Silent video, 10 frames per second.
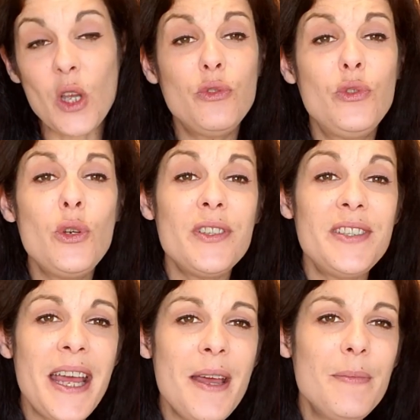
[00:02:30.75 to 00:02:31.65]

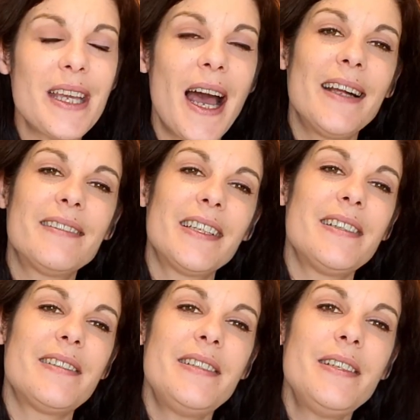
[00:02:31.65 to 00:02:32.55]
Deuxième
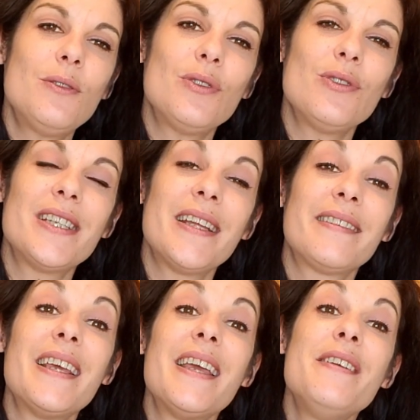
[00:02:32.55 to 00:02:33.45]
caractéristique de
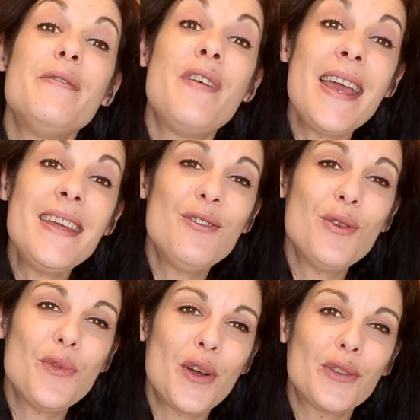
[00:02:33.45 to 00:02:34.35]
cet éveil de
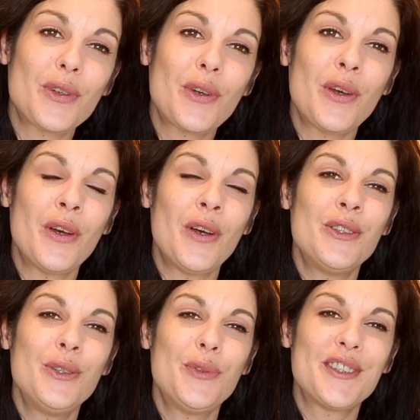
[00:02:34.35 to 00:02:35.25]
votre, euh,
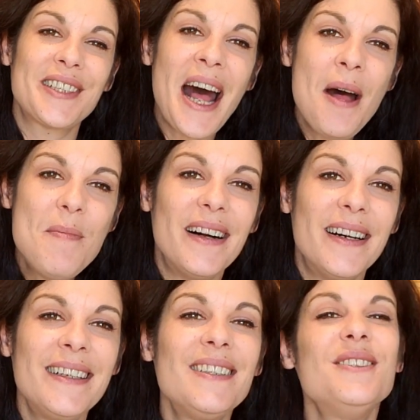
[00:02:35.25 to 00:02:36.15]
de votre âme,
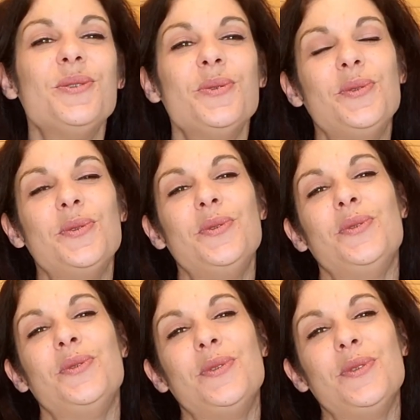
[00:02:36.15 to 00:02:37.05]
hein,
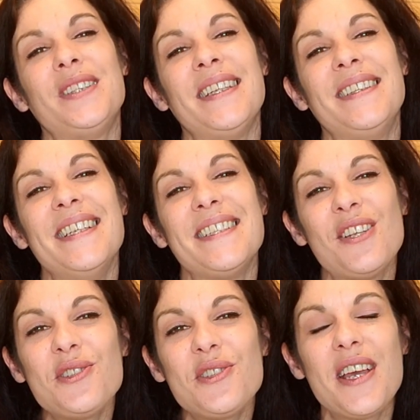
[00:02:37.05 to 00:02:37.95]
de, cette
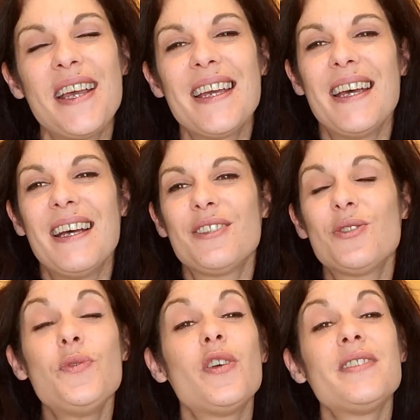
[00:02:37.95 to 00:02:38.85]
naissance,
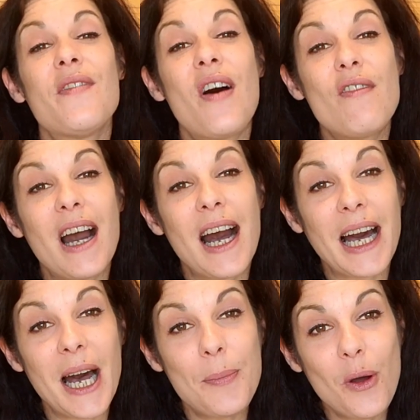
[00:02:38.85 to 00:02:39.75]
souvent ça va avoir un
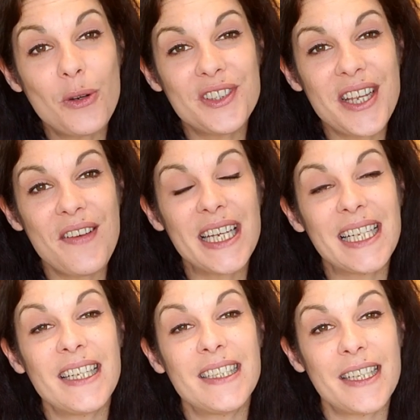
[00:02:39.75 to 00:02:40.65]
rapport aussi avec
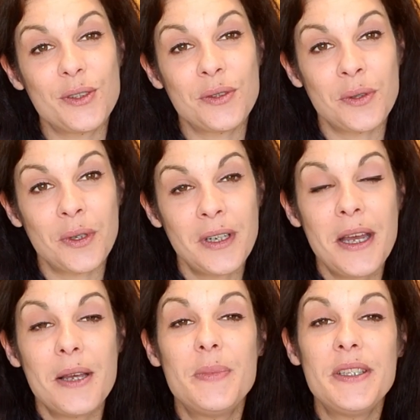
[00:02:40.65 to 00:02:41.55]
la nature.
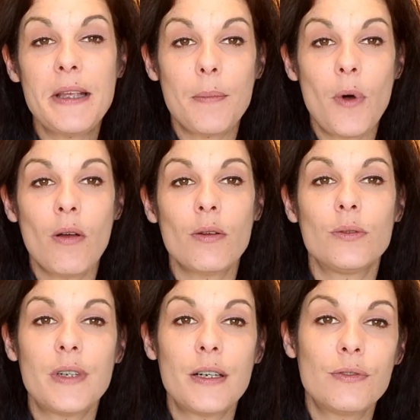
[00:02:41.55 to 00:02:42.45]
Bizarrement,
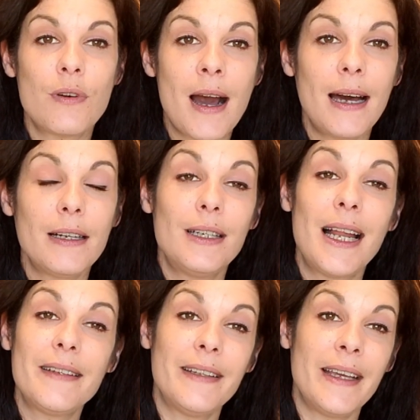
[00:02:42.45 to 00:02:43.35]
on va voir
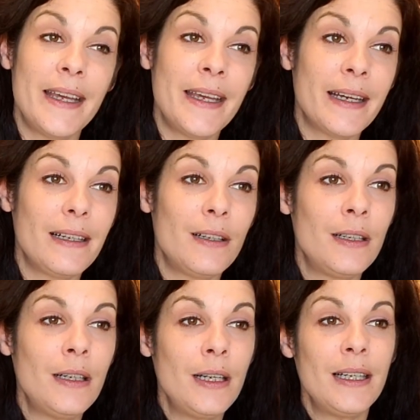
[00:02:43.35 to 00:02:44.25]
la terre,
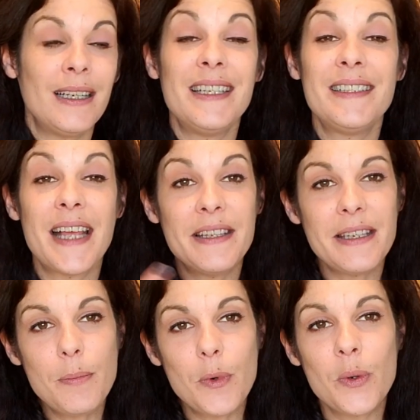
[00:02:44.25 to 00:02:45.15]
euh, les
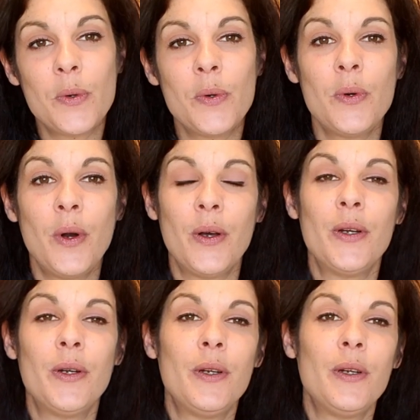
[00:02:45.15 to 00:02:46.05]
animaux,
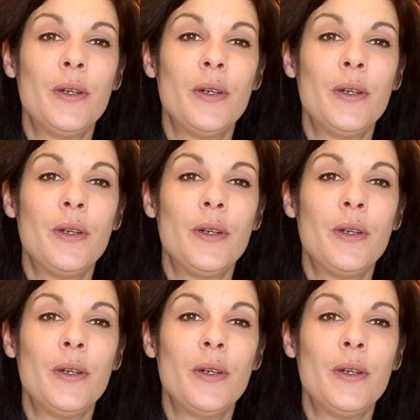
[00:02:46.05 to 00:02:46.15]
euh,